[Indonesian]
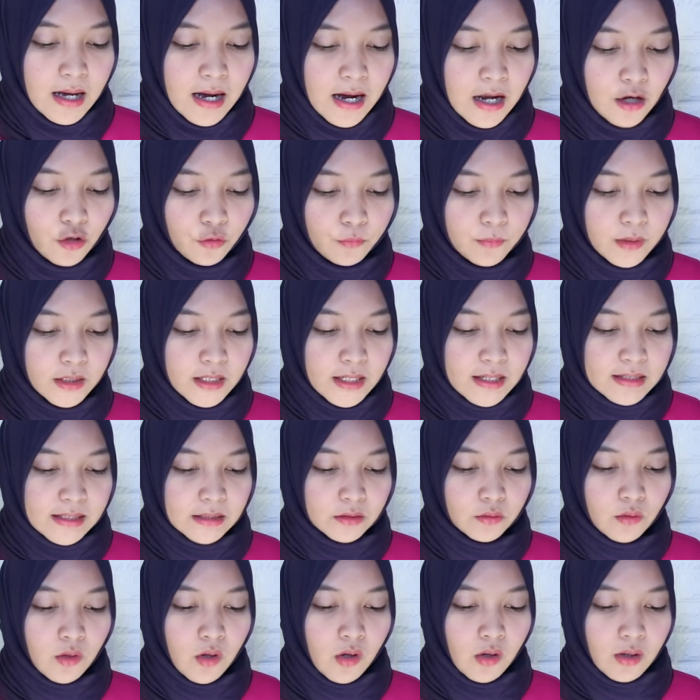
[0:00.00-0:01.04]
Alumninya
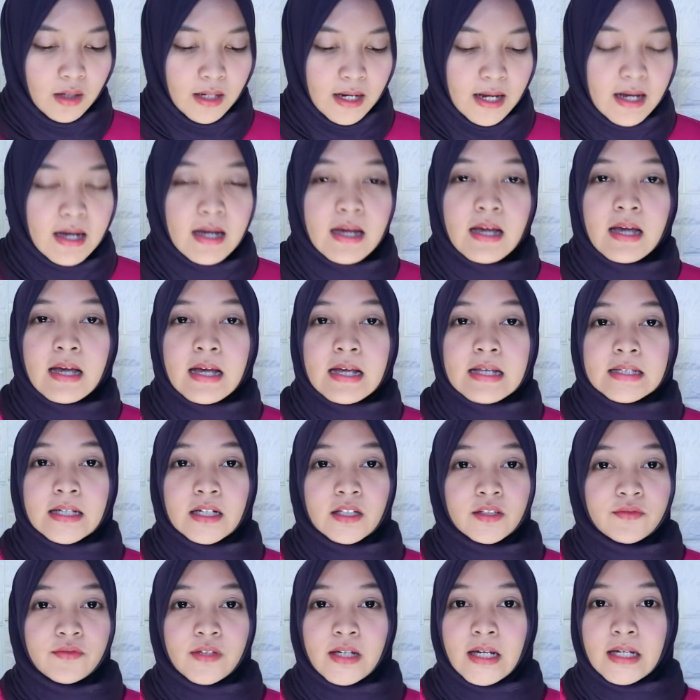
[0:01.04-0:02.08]
satu orang,
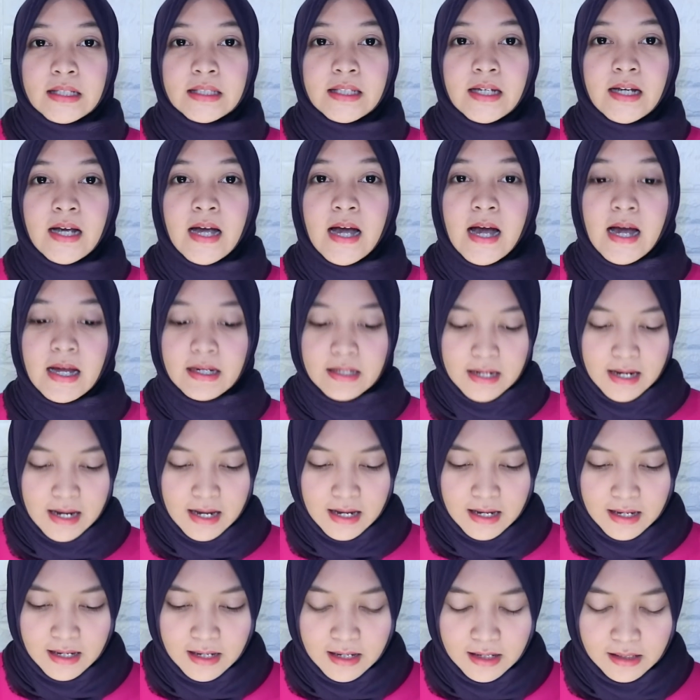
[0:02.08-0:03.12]
sertifikatnya nggak ada,
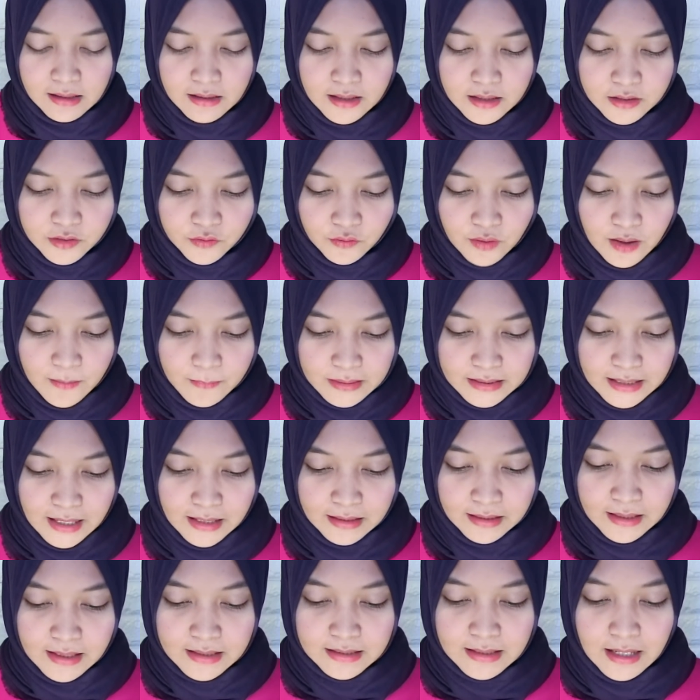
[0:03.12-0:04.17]
dan juga
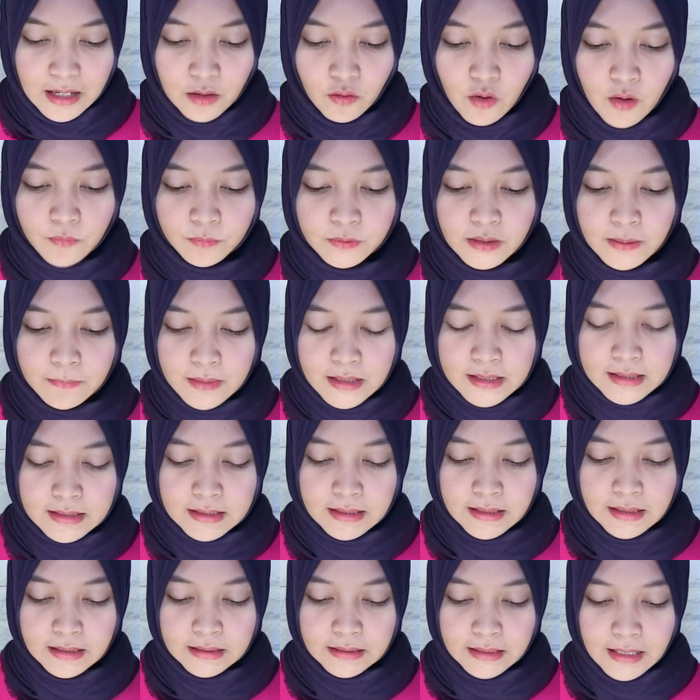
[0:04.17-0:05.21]
pesannya selalu optimis,
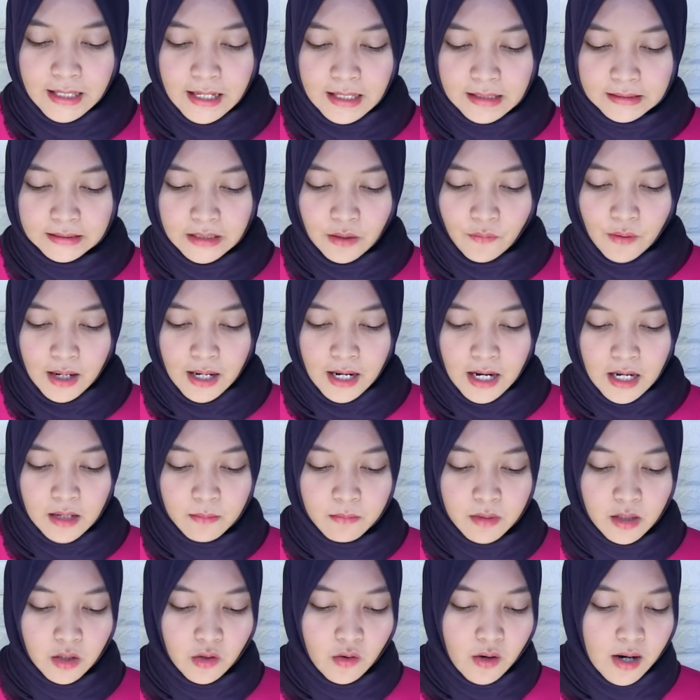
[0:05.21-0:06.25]
ikhtiar, tawakal,
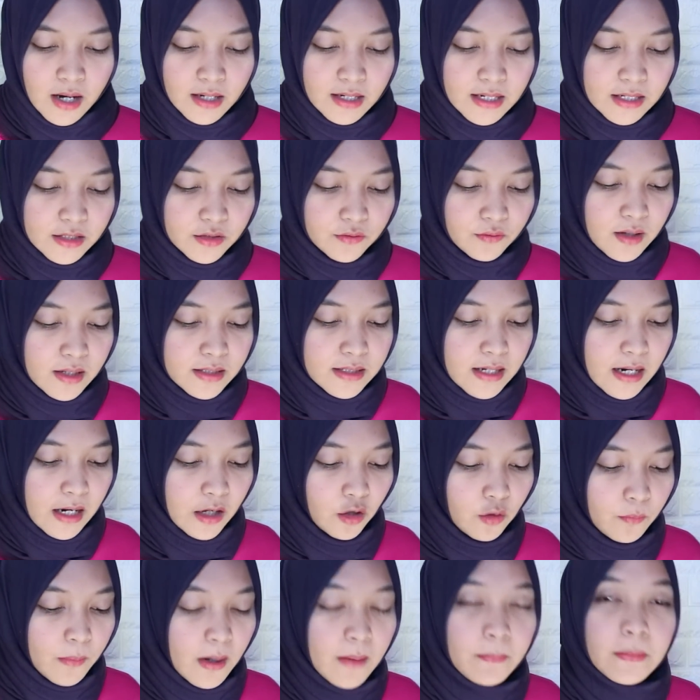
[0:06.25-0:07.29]
berdoa, dan juga jangan
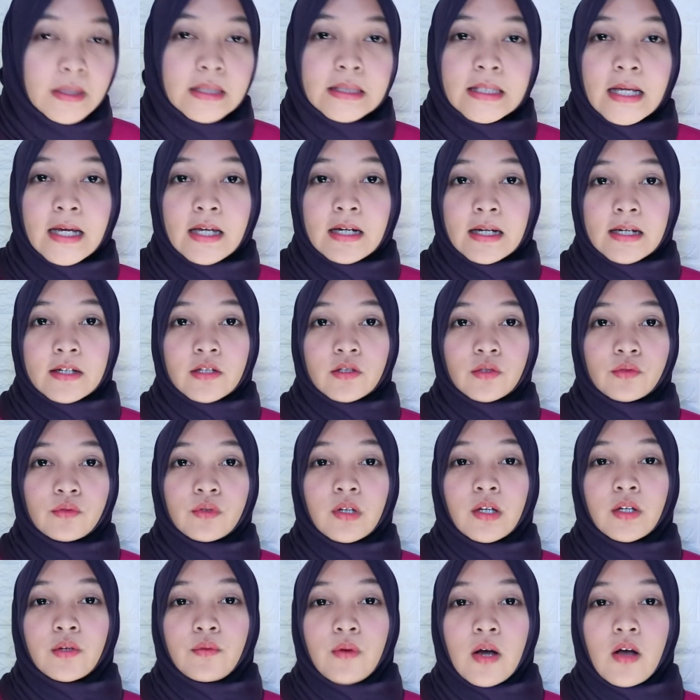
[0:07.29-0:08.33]
lupa minta restu
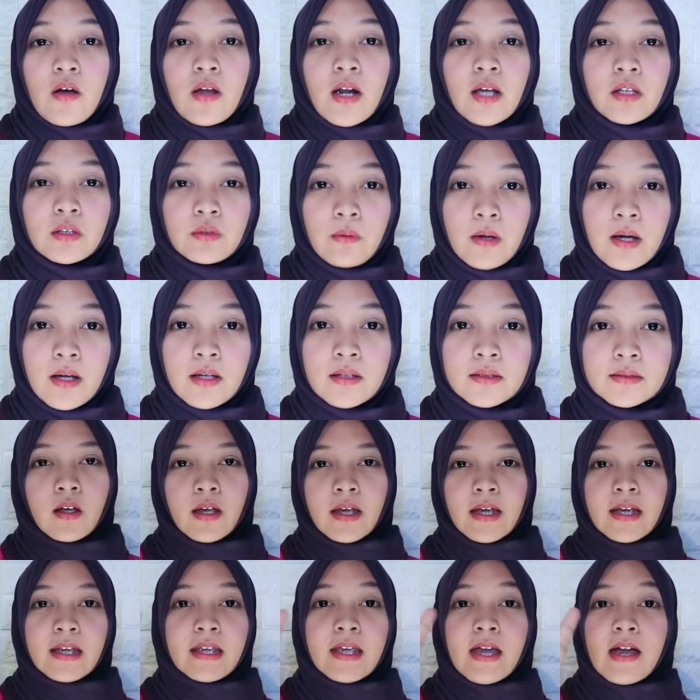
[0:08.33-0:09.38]
kedua orang tua.
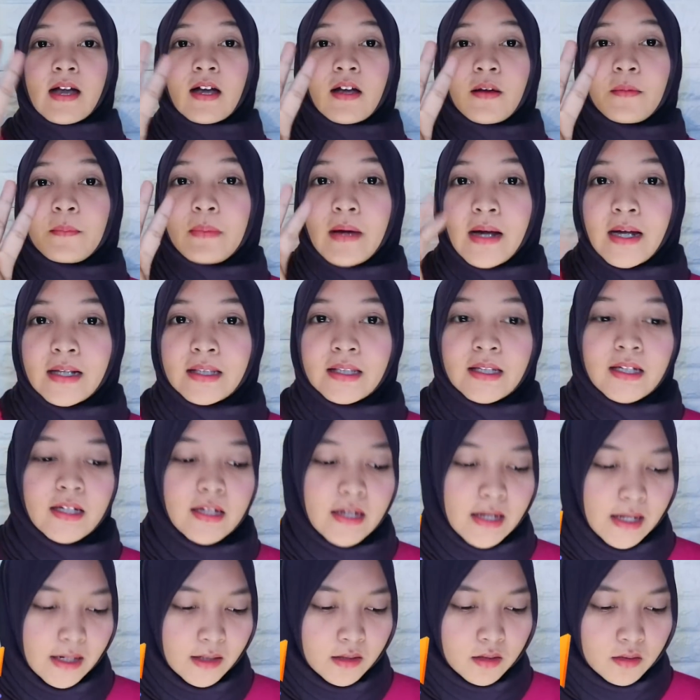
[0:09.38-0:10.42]
Oke, yang keempat
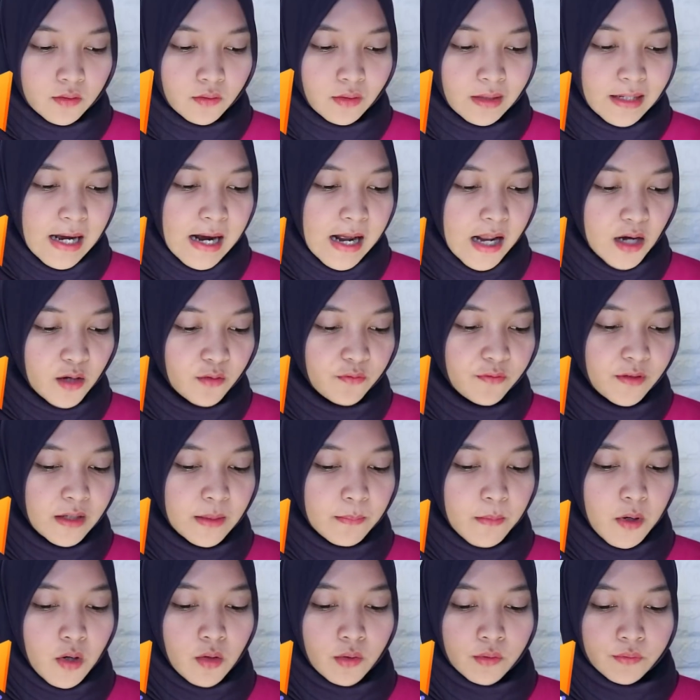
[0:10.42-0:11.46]
ini dari Surya Alvin
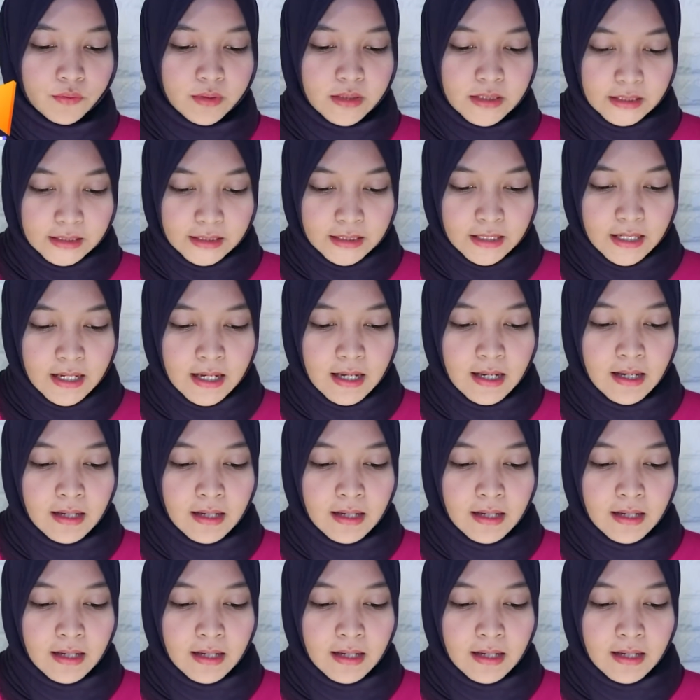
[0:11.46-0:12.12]
Mauludin.